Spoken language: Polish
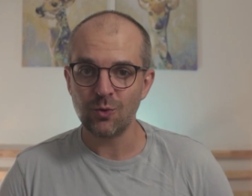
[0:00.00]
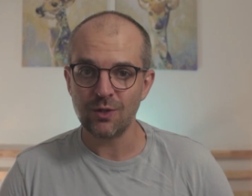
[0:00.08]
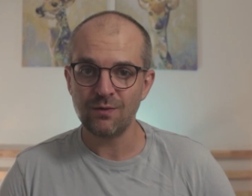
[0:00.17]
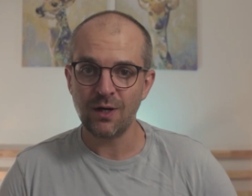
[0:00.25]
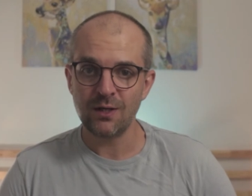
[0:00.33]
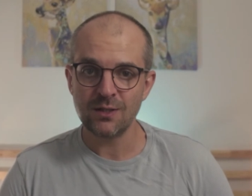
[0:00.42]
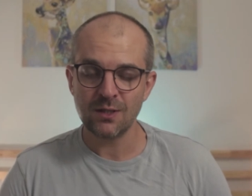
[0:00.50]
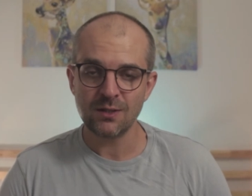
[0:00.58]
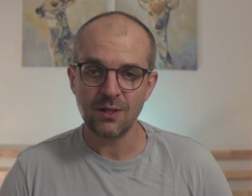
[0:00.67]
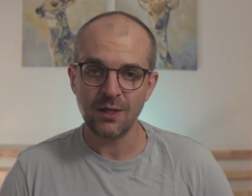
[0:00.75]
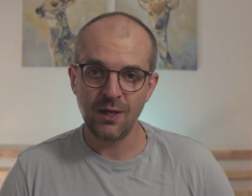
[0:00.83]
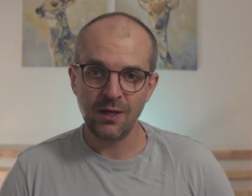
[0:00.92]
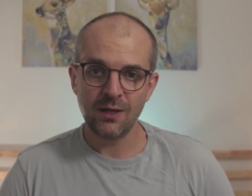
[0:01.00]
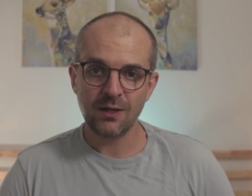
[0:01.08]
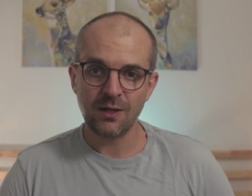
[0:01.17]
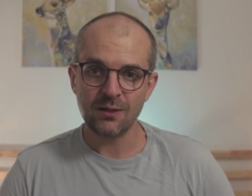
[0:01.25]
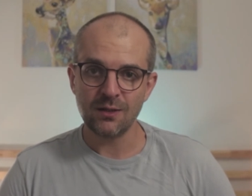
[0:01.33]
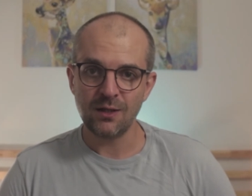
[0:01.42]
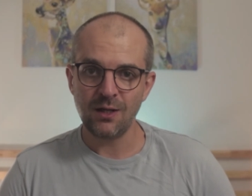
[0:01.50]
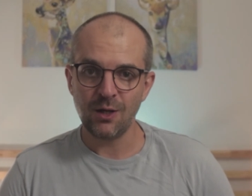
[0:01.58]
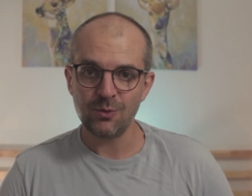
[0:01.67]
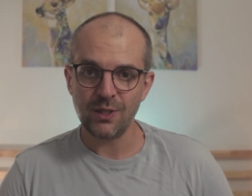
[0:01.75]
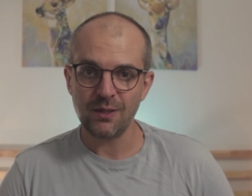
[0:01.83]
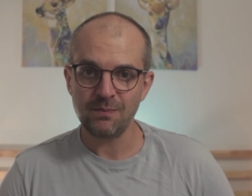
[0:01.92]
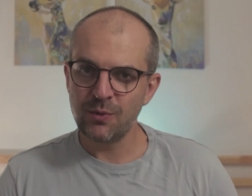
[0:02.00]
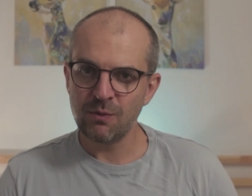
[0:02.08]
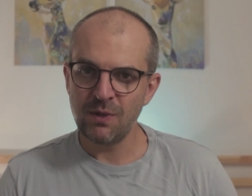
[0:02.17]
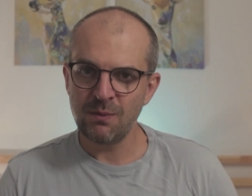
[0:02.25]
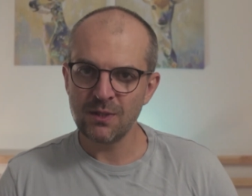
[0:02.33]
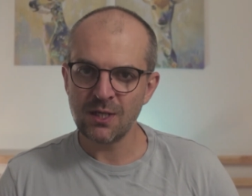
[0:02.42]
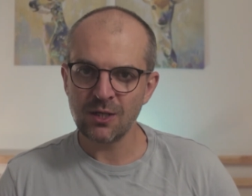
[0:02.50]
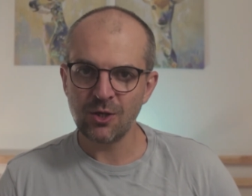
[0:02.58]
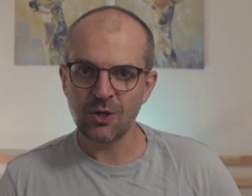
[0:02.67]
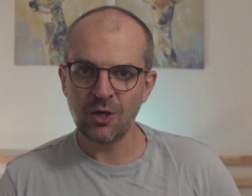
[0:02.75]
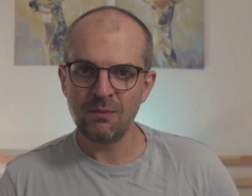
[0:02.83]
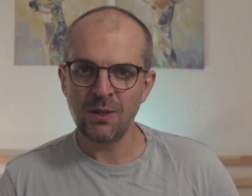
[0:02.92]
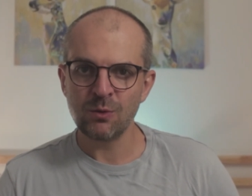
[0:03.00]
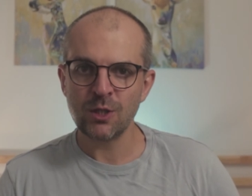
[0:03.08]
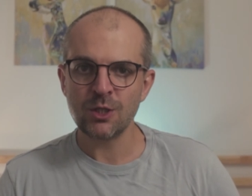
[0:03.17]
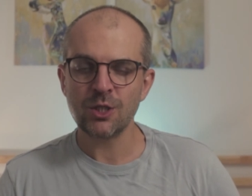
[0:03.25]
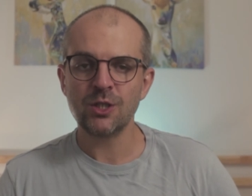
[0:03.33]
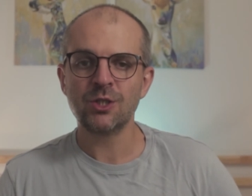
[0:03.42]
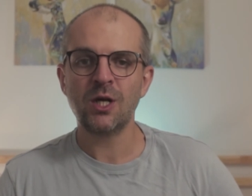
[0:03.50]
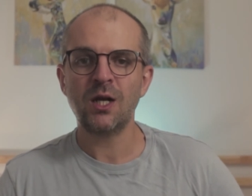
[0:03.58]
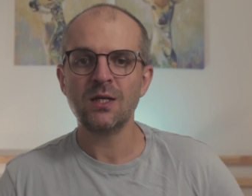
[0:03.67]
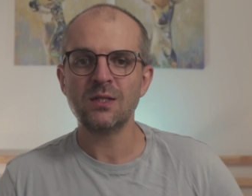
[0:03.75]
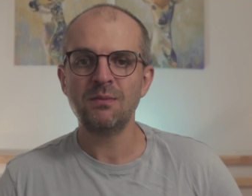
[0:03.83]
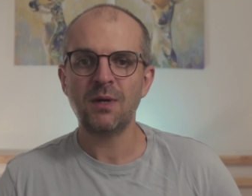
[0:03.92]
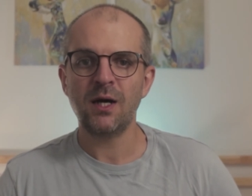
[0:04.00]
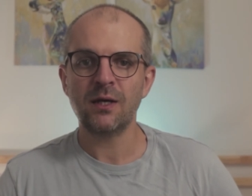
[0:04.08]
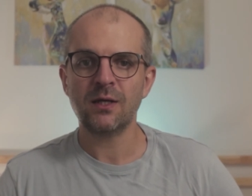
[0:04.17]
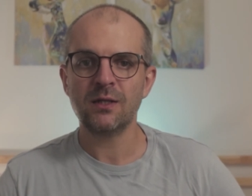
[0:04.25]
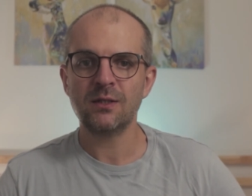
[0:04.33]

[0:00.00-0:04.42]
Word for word: rywalizację Hanta i Laudy. Problemy z alkoholem miał też żelazny Mike.